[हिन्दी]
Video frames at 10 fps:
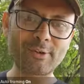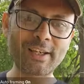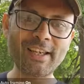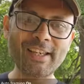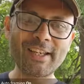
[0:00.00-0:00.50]

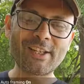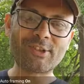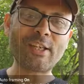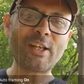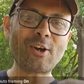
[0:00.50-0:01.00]
करोगे
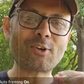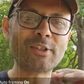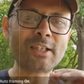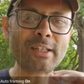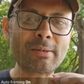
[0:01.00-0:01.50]
तो ये लॉक
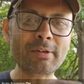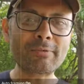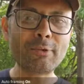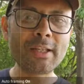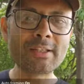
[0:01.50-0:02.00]
हो जाता है आपका
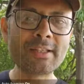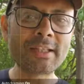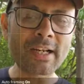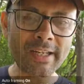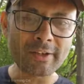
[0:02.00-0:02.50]
फुल एच डी
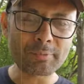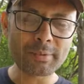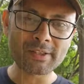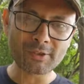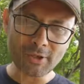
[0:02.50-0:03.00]

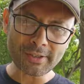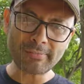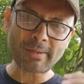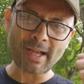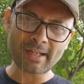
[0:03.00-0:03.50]
थर्टी और
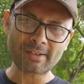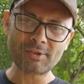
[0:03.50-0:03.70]
ये बैक